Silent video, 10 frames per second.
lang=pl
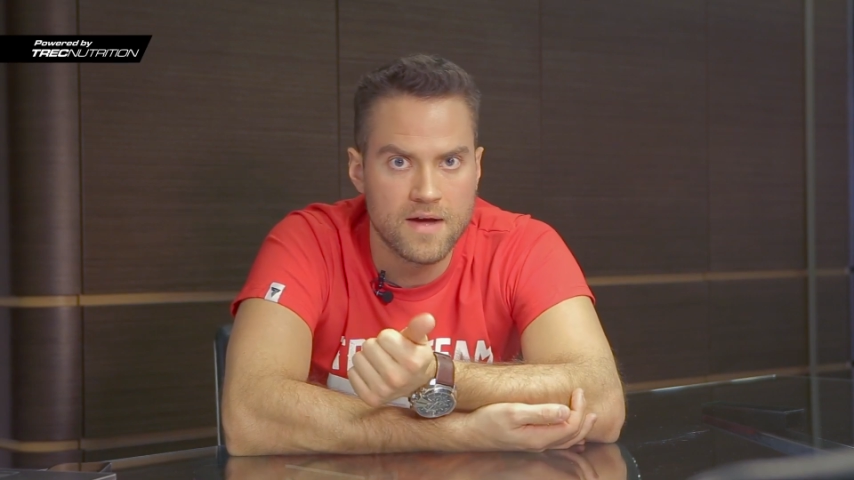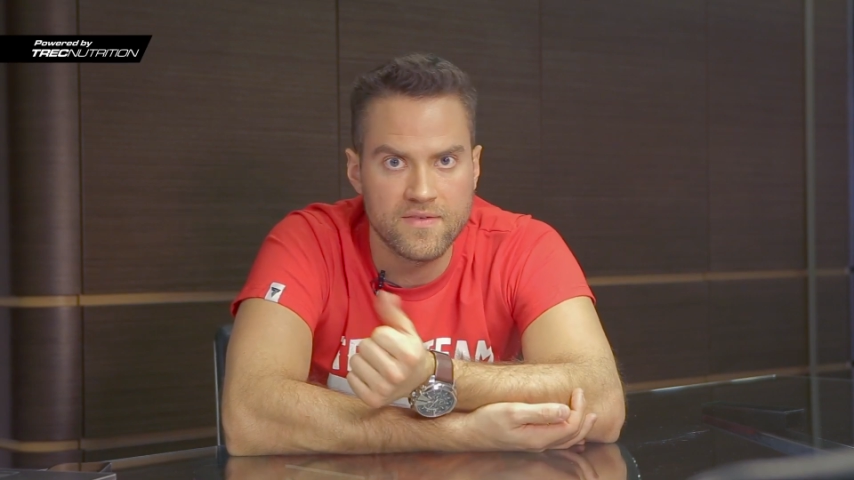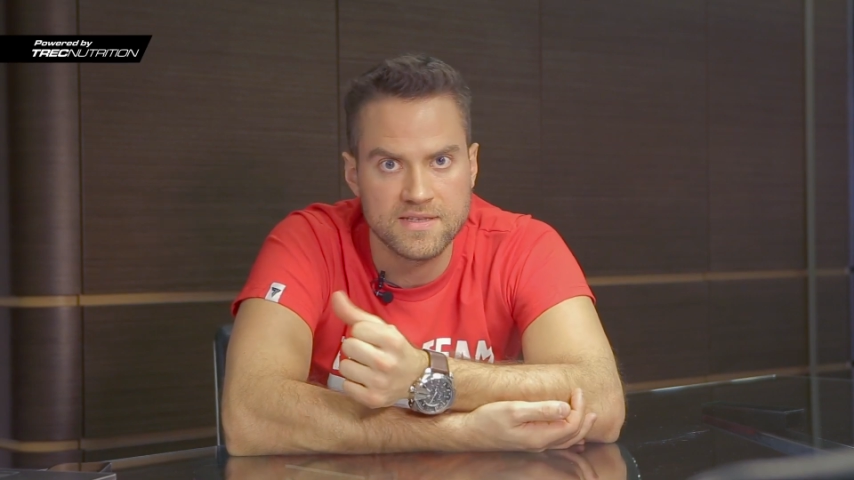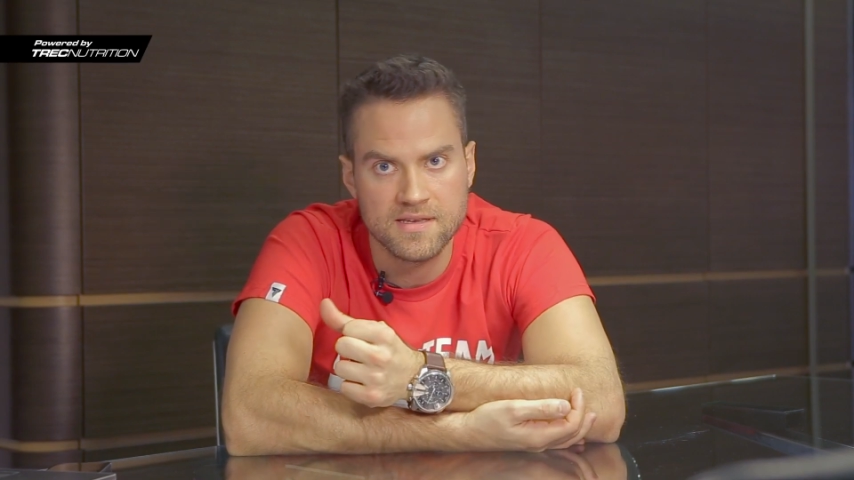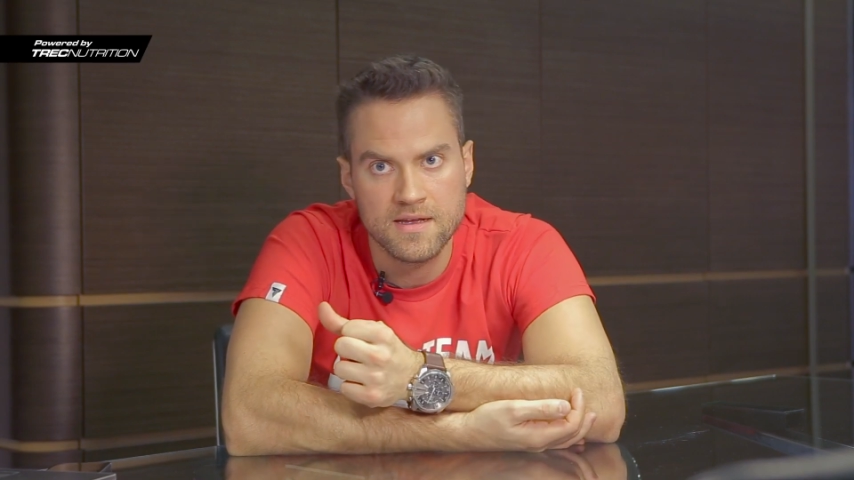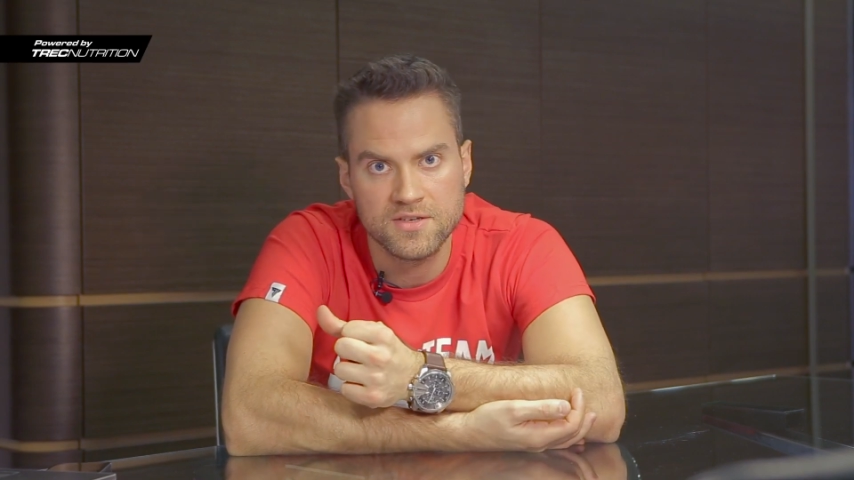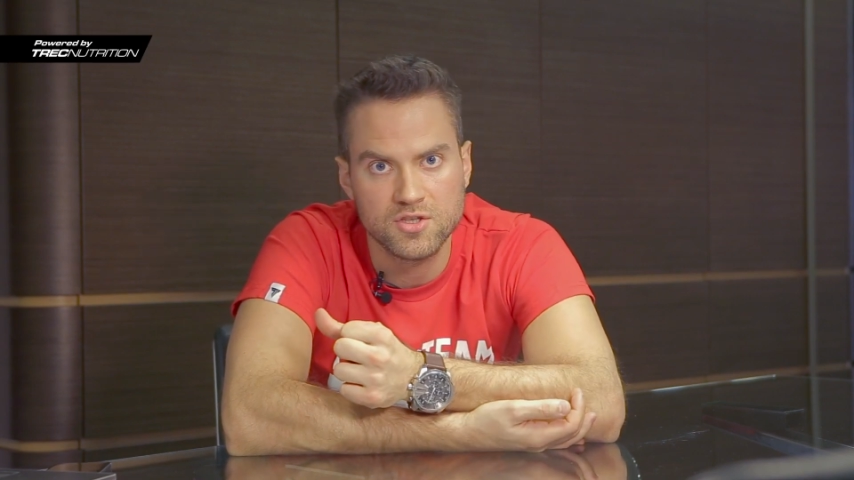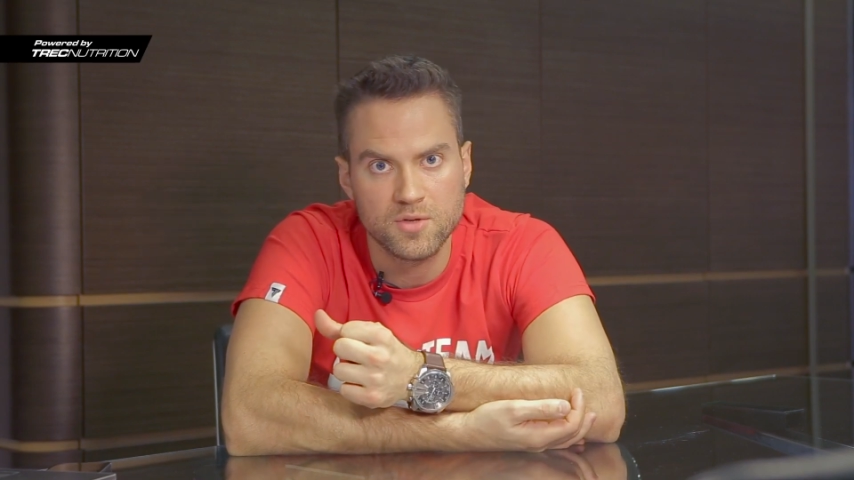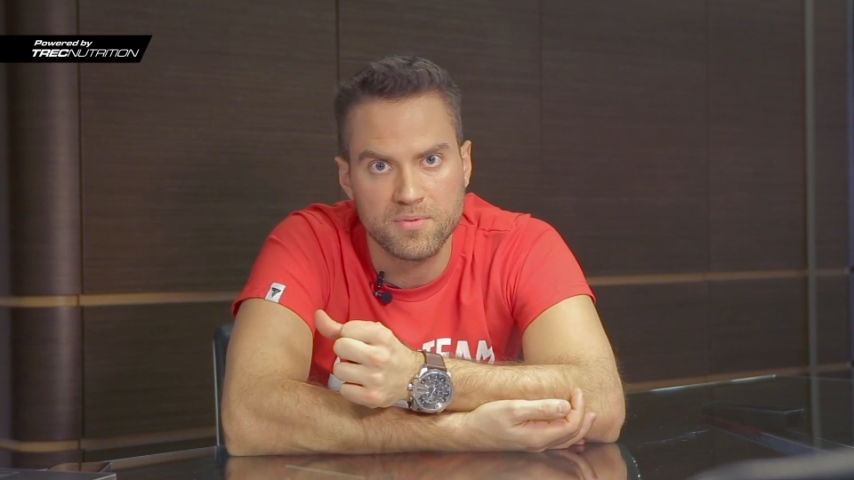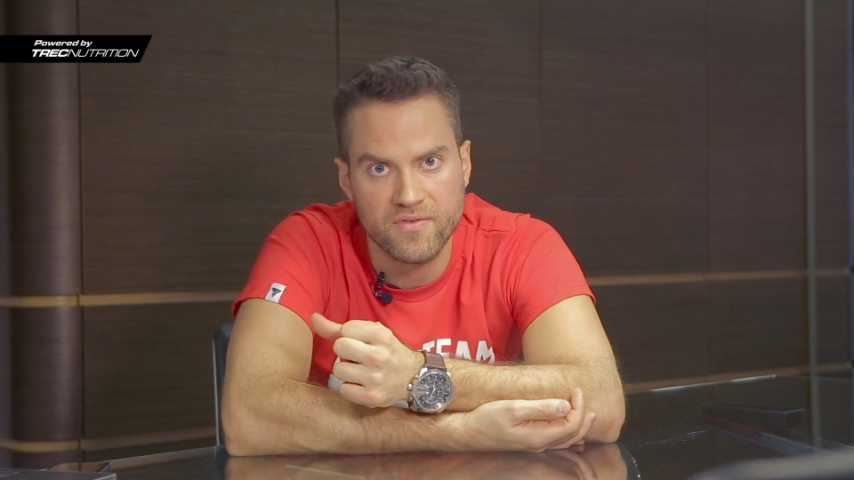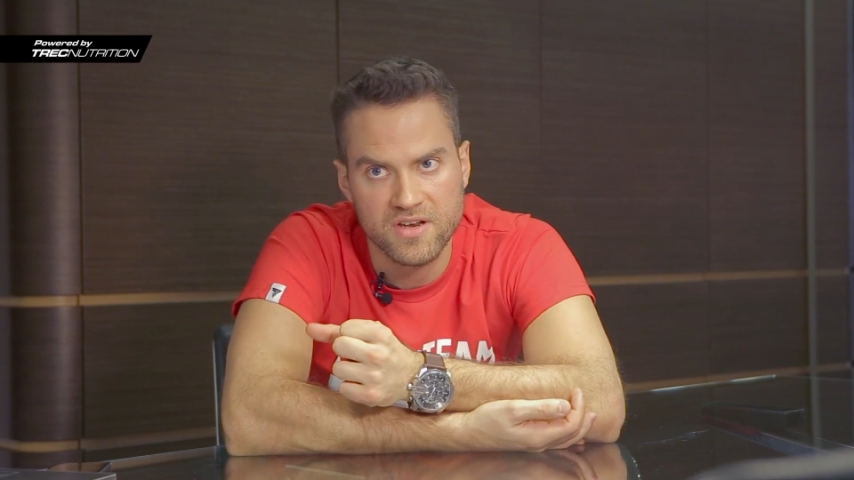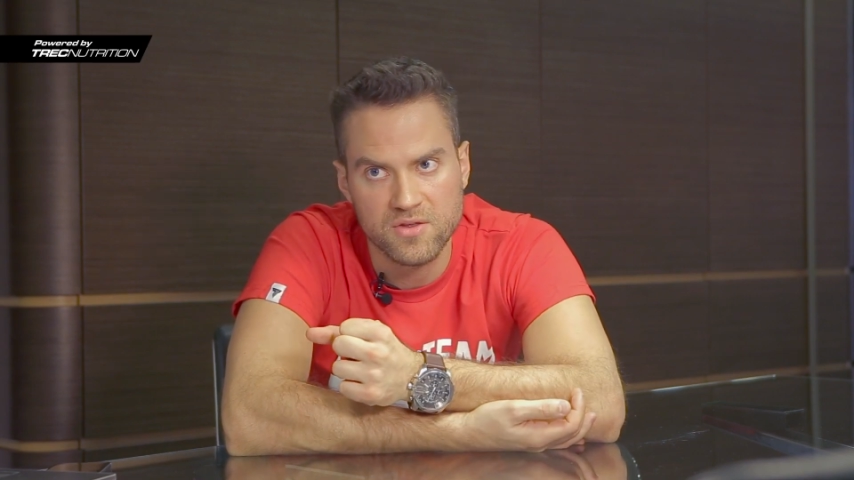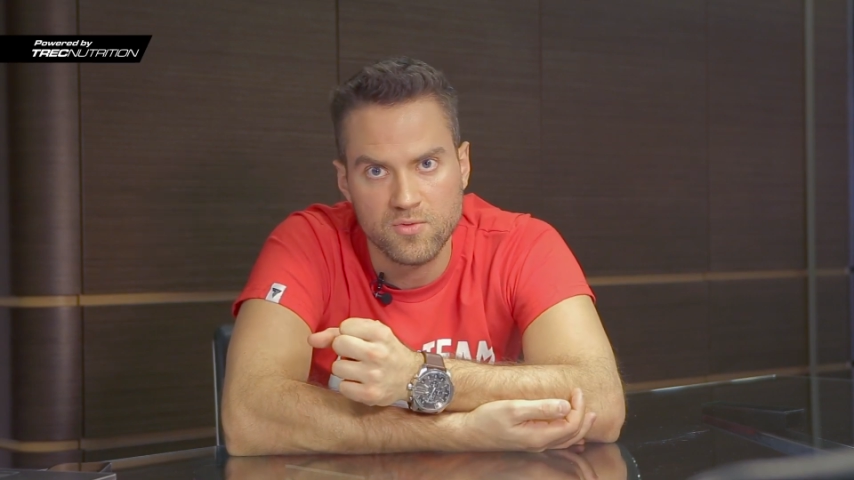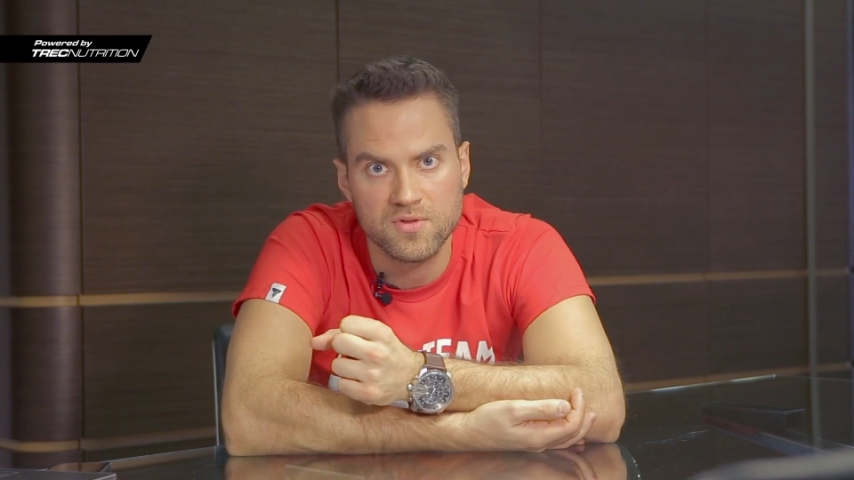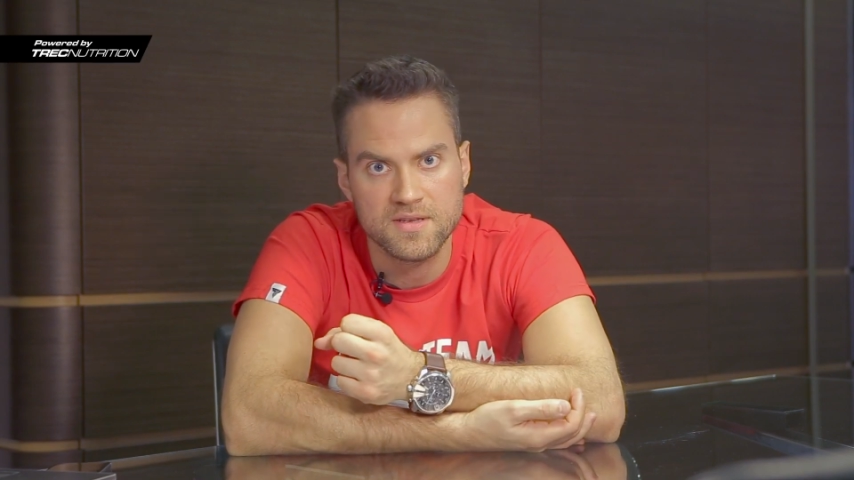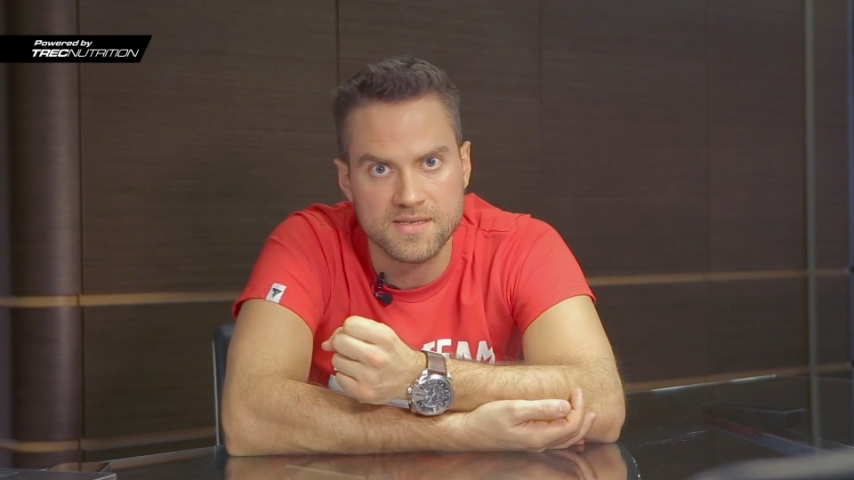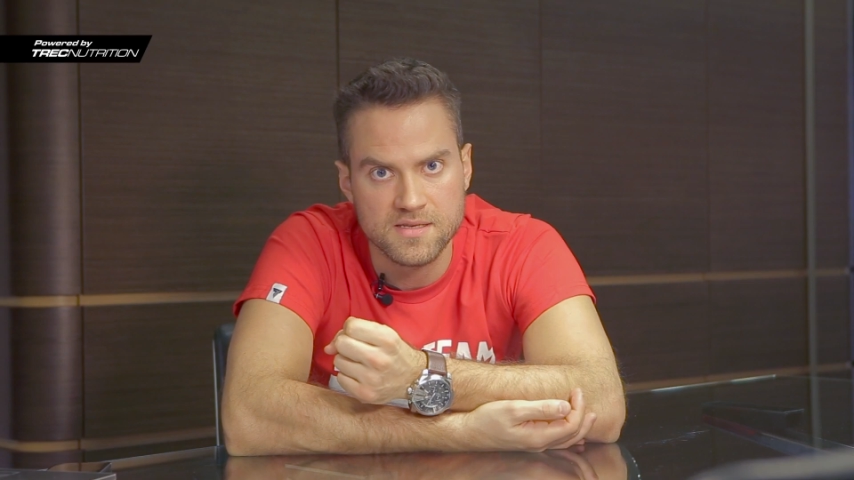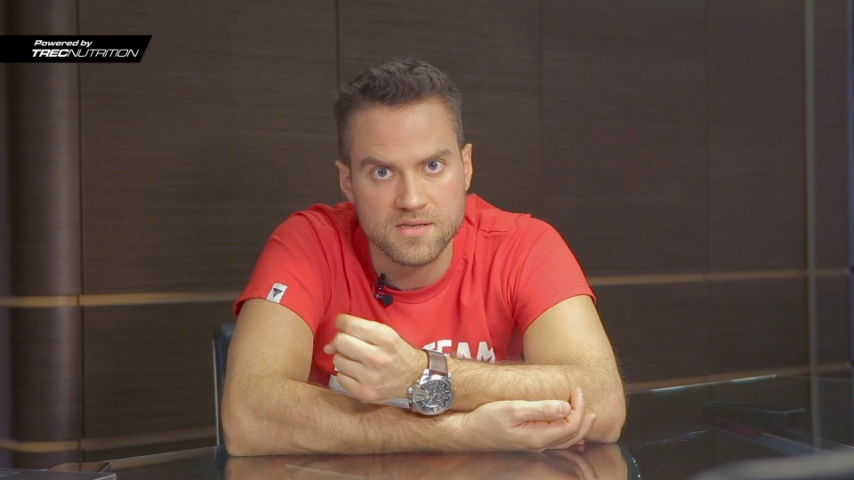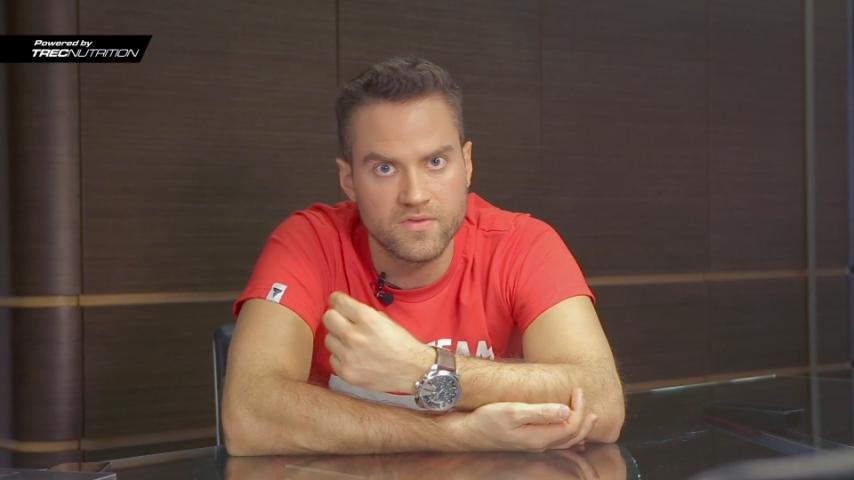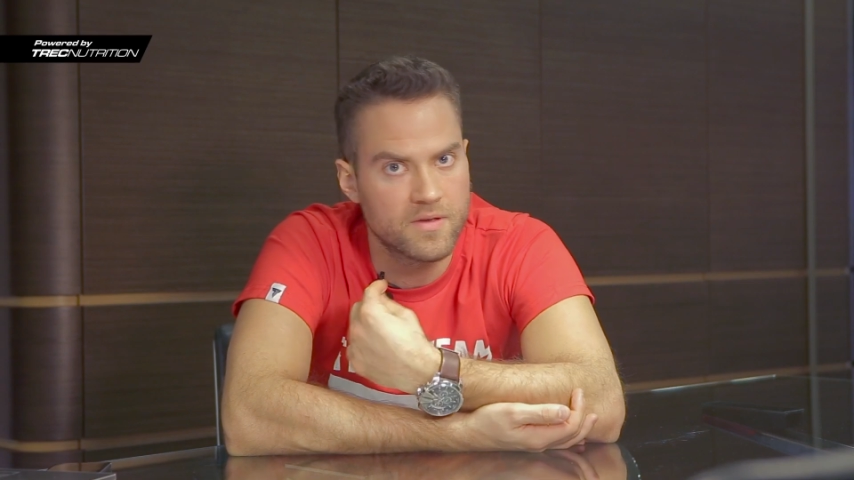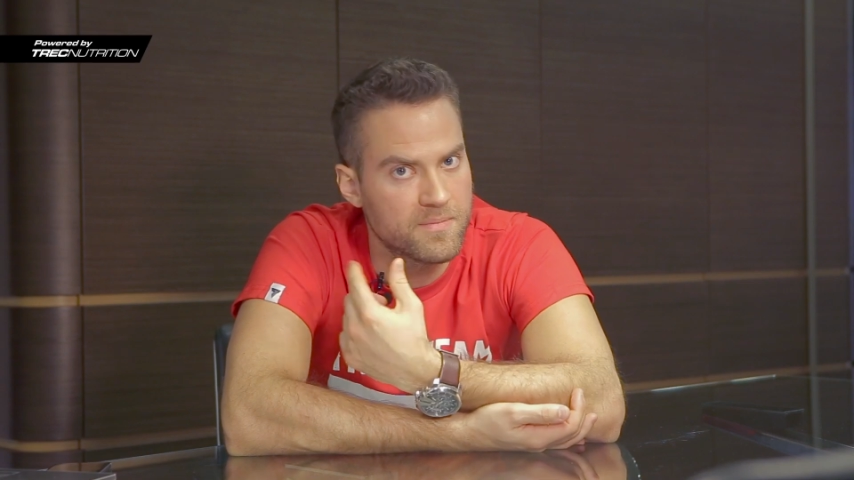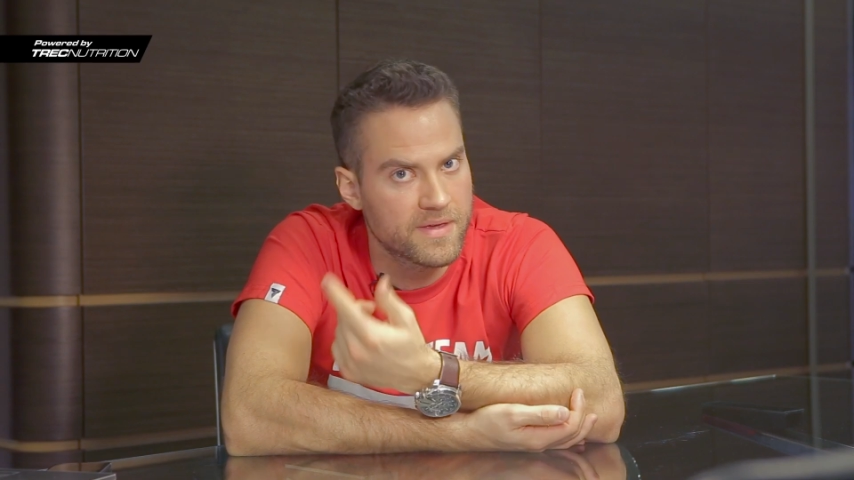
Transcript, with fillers: a więc czy to pływanie długodystansowe,